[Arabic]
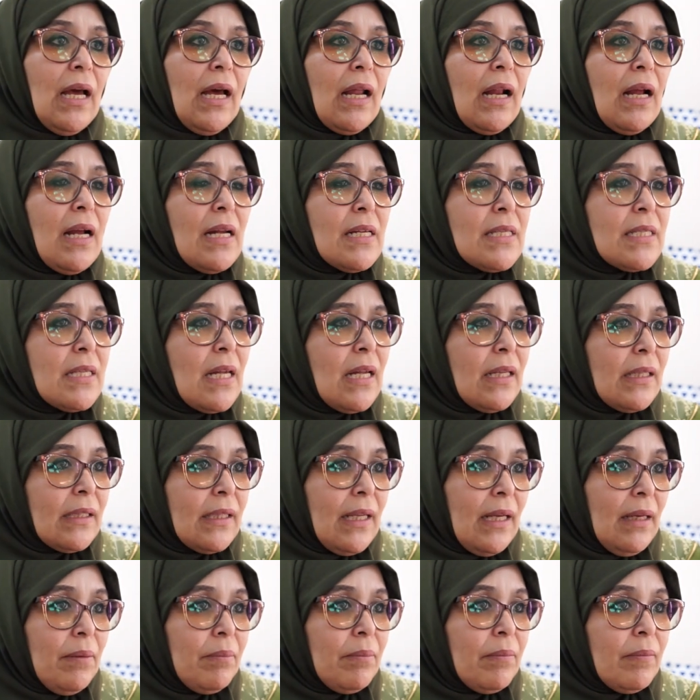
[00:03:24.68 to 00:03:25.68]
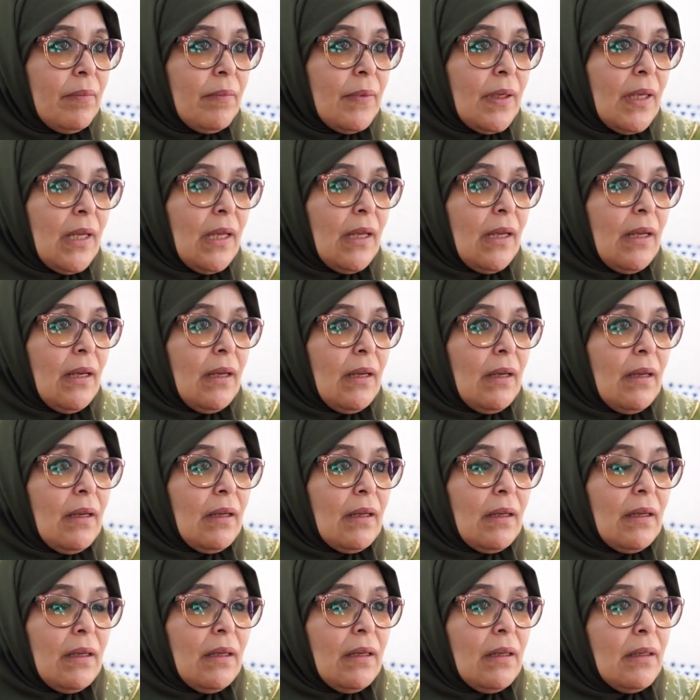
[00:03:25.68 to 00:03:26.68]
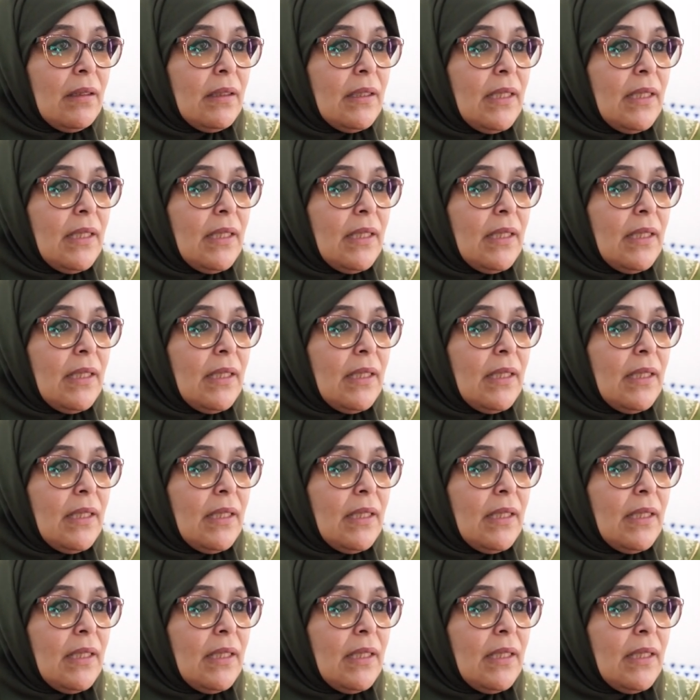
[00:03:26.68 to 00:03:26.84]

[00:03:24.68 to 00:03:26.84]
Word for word: راه خاصها الدعم آه،